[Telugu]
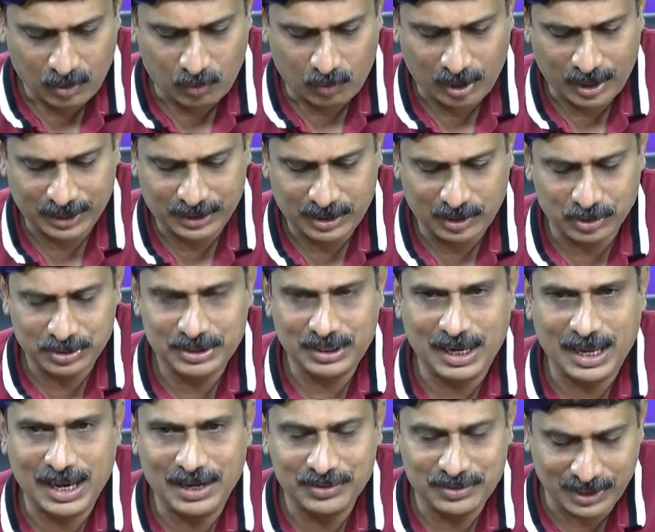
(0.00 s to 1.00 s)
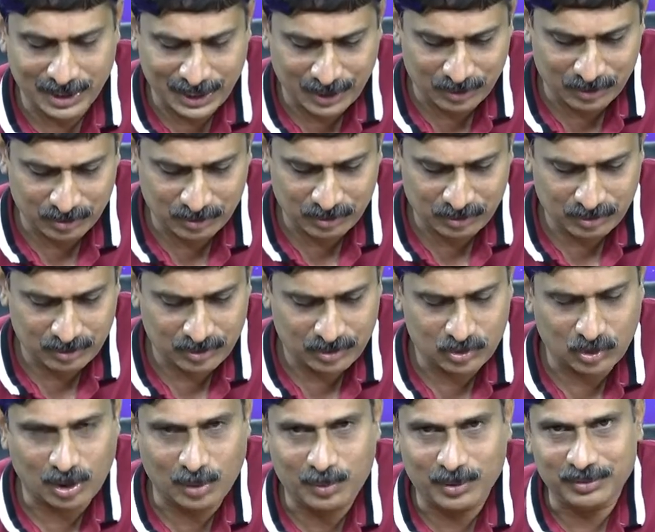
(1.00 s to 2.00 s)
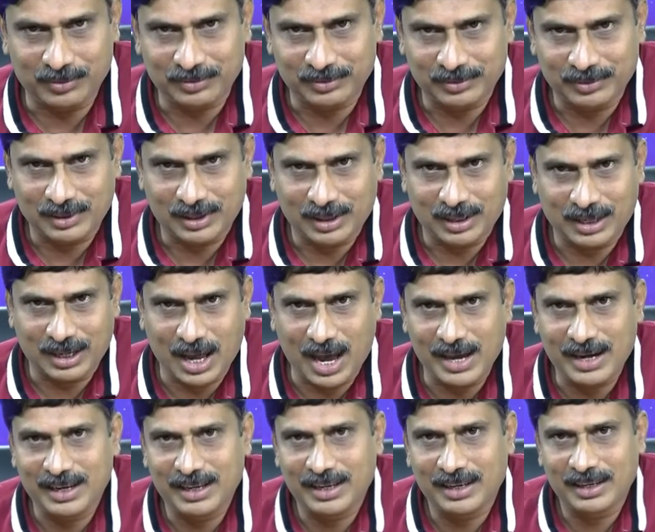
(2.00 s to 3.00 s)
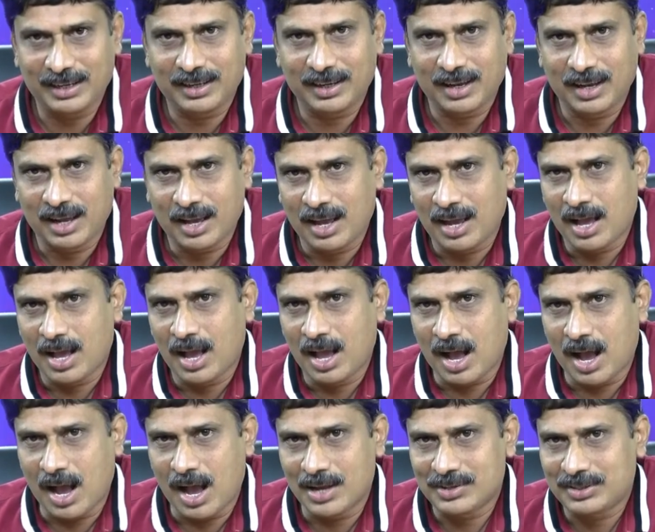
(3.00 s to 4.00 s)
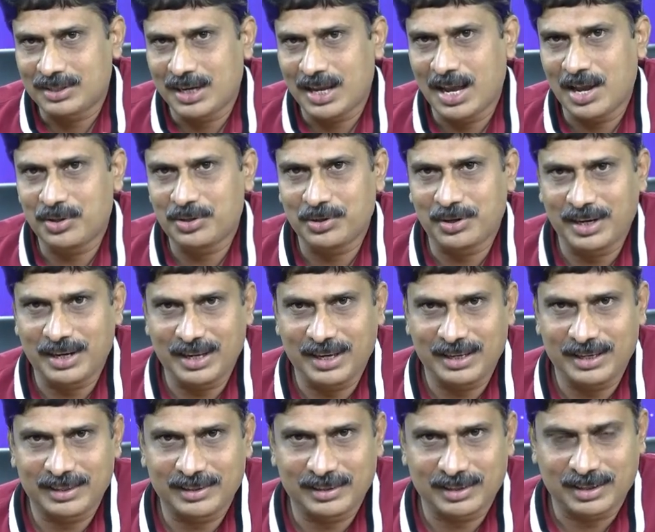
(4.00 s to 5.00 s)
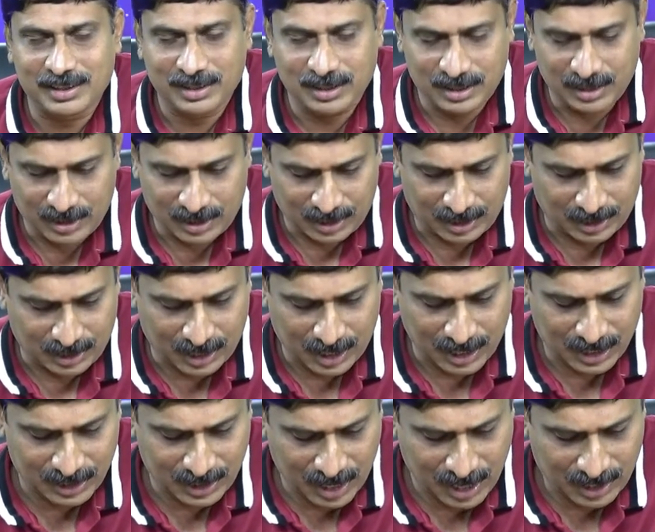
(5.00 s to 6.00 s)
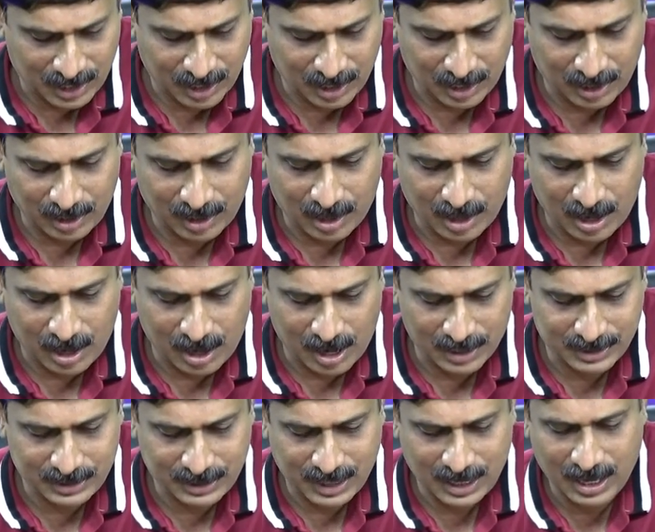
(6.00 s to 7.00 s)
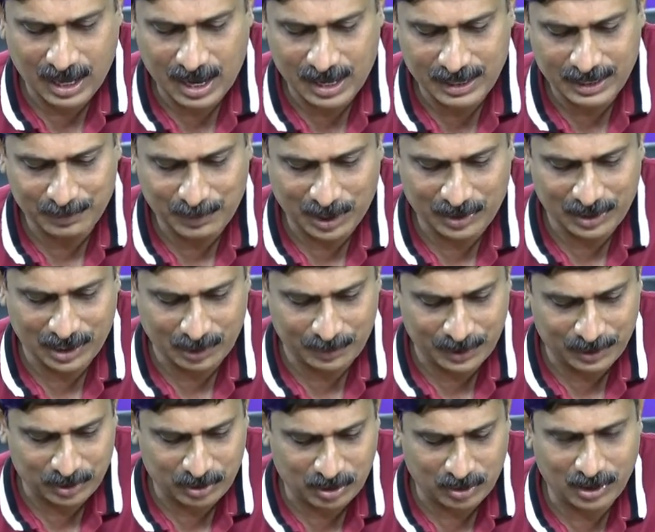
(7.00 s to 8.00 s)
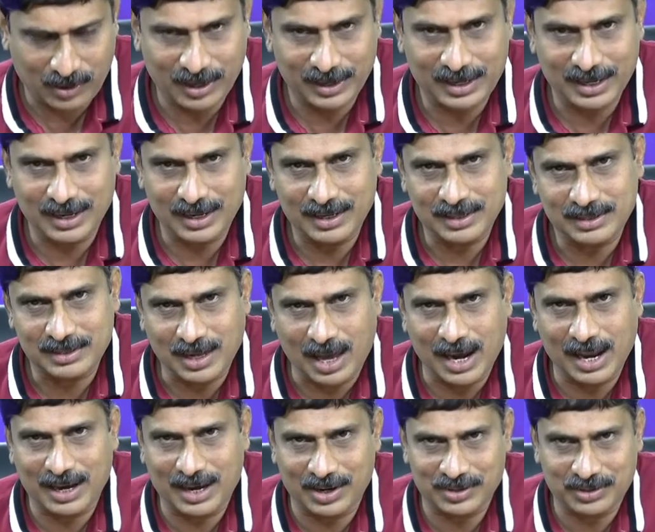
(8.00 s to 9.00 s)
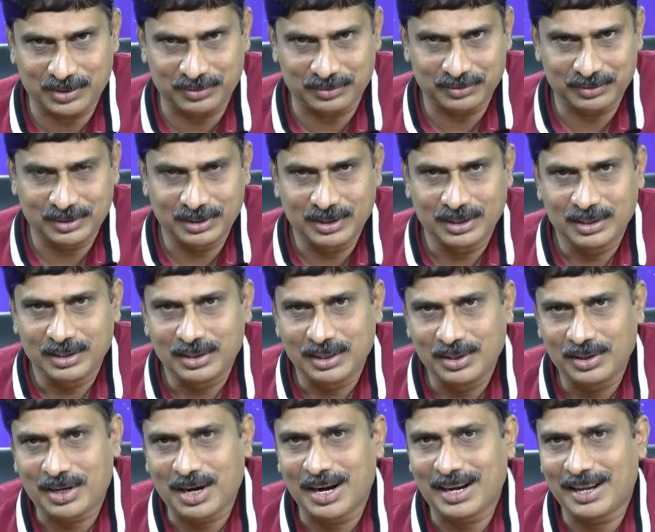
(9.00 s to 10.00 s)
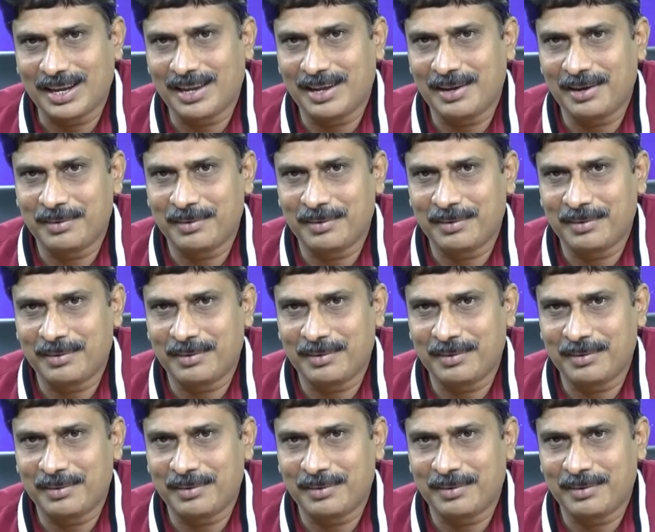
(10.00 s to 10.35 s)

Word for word: ఒకరితో స్నేహం చేయడం సులభం కానీ ఆ స్నేహితుడిని కడదాకా ఆ స్నేహాన్ని మనం నిలబెట్టుకోవడం అంటే చాలా కష్టం ఎందుకంటే